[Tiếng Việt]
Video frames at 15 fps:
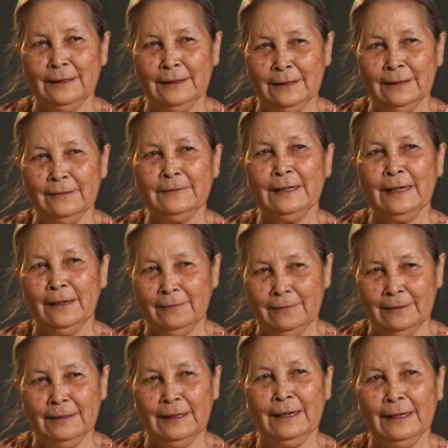của gì kiếp sau
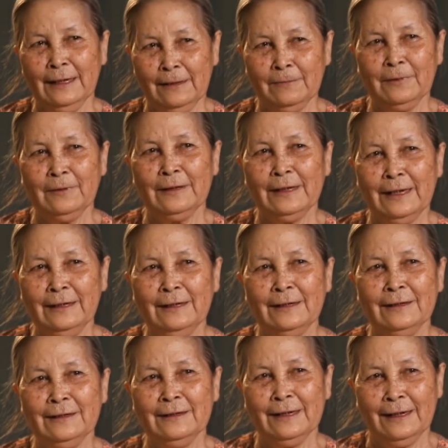nó gắng làm con đẻ
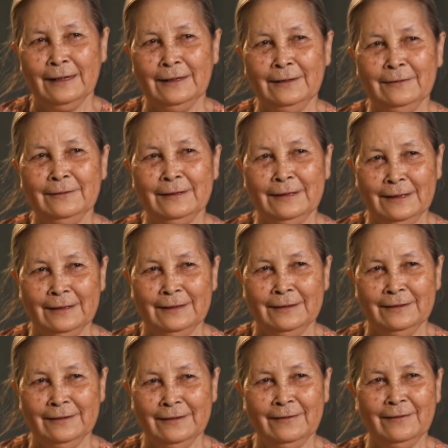nặng nó trả hiếu cho gì
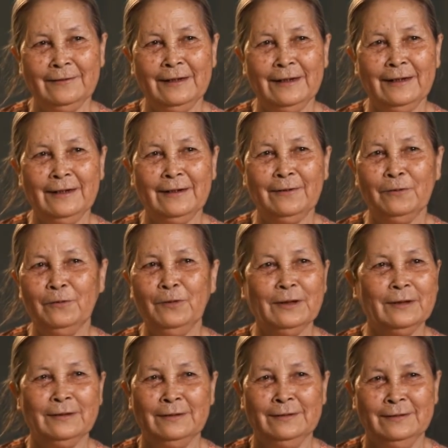thôi vậy là đủ